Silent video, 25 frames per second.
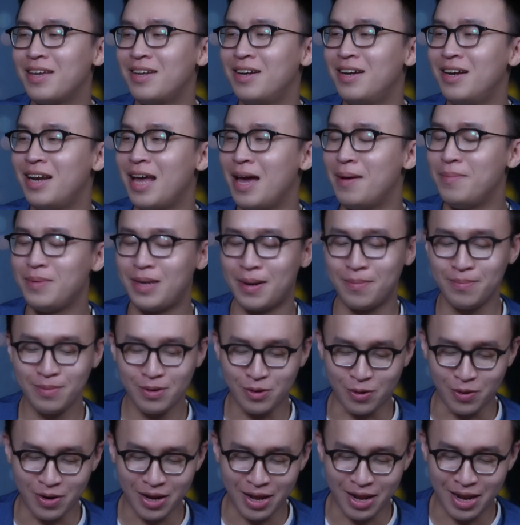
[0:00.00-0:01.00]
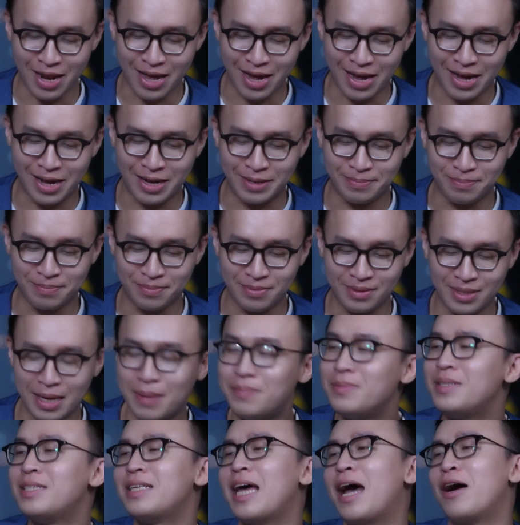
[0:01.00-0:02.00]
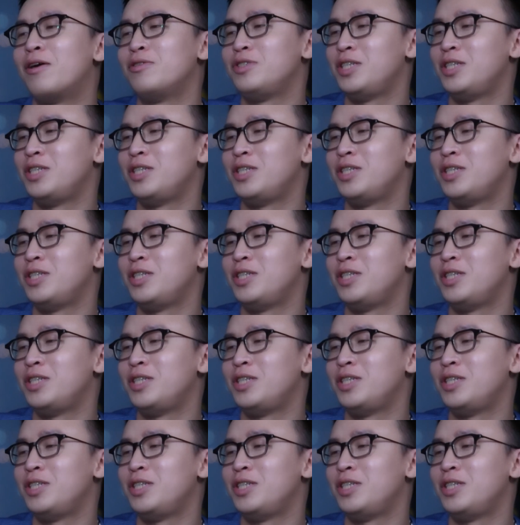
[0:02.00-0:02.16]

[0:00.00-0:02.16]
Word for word: cho nên là em chấm chỗ này là năm sao